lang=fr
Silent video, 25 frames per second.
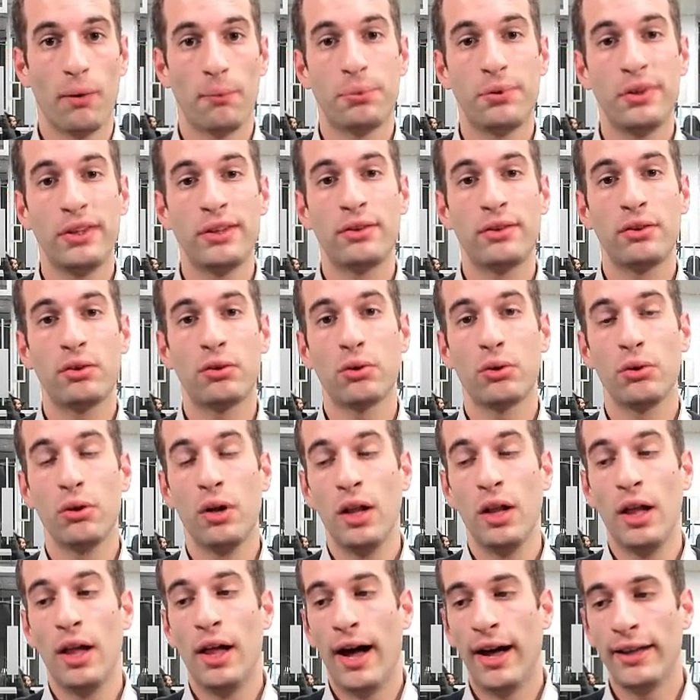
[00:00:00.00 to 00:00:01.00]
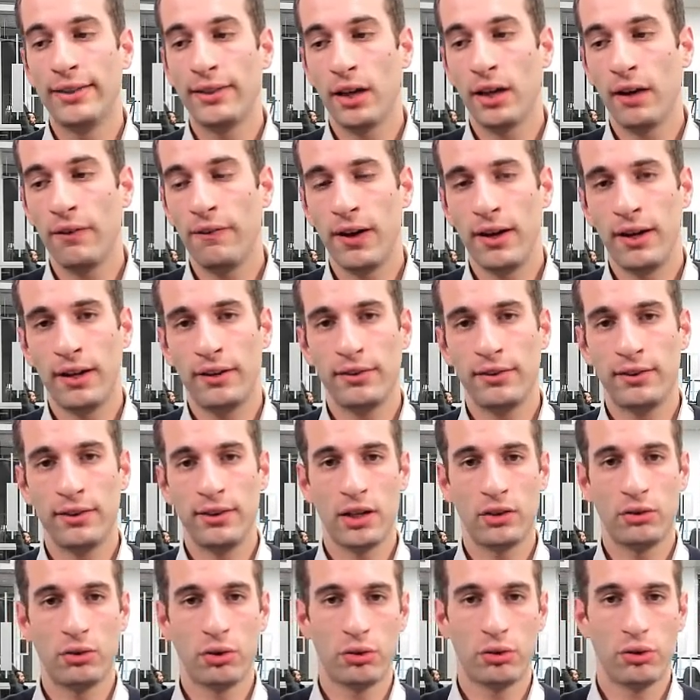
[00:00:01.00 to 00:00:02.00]
puisque à travers la
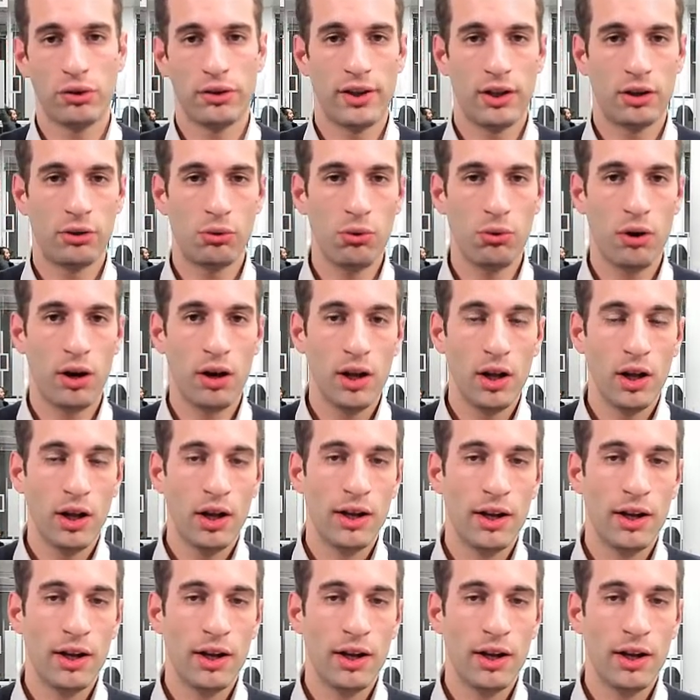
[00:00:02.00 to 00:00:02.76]
signature de cette loi,